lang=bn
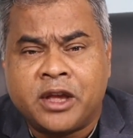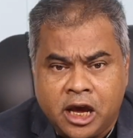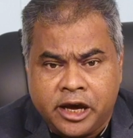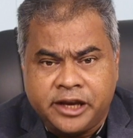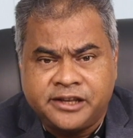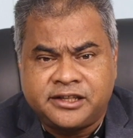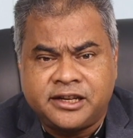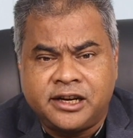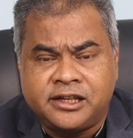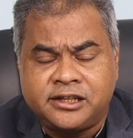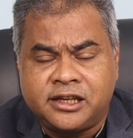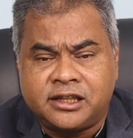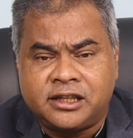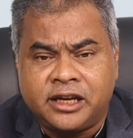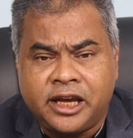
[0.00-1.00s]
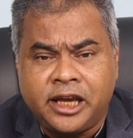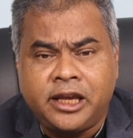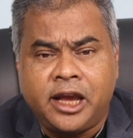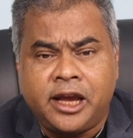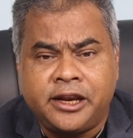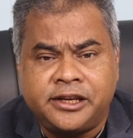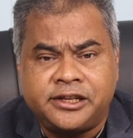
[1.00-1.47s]
অ্যাসিস্ট্যান্ট রেজিস্টার থেকেই
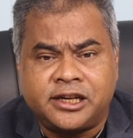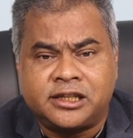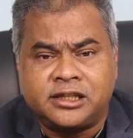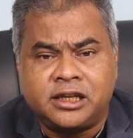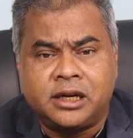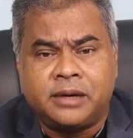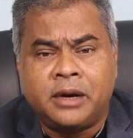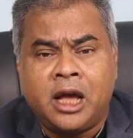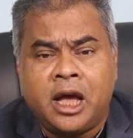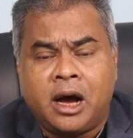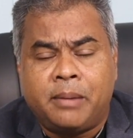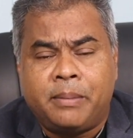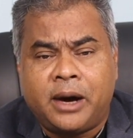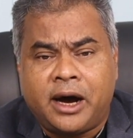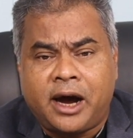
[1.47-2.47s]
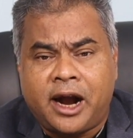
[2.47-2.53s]
এই রিসার্চের বা